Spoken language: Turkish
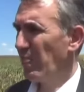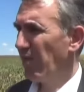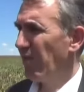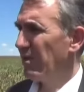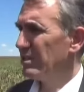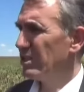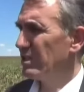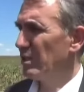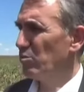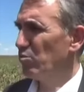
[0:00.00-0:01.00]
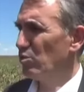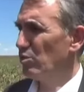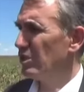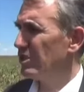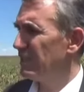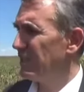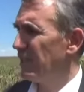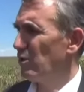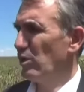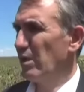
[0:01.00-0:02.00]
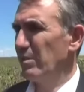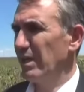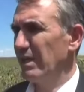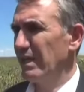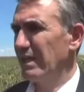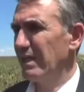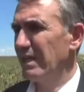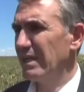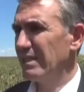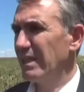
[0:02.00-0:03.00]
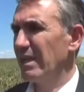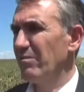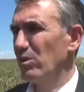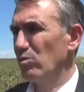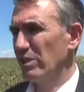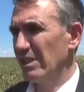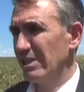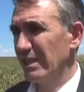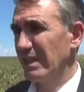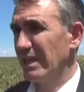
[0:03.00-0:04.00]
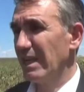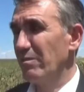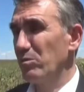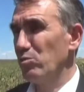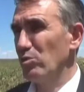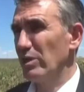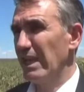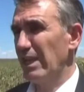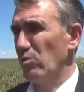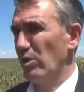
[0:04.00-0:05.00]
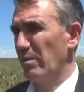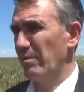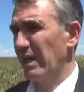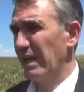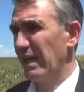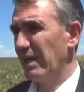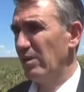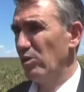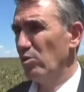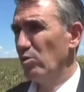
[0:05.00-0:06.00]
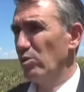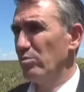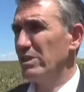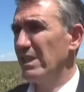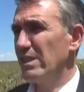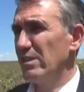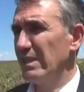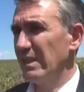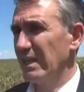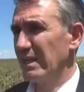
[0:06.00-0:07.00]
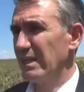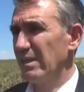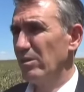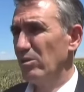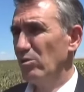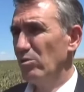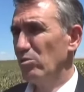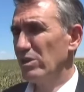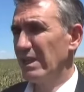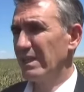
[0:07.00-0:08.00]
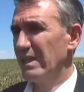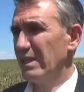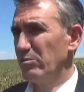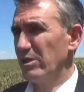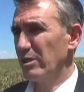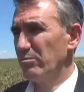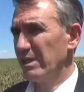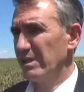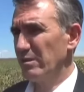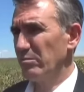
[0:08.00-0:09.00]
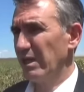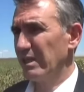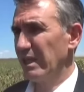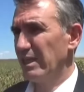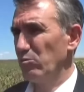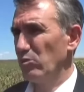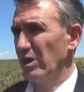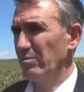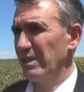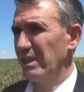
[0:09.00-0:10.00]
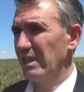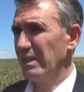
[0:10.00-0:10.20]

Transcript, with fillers: Ancak evet. tabii bugün için en önemli alınan karar tarife kontenjanı evet. kararı ve bunun en önemli ayağı önümüzdeki yıllarda özellikle 2025-26 Ekim döneminde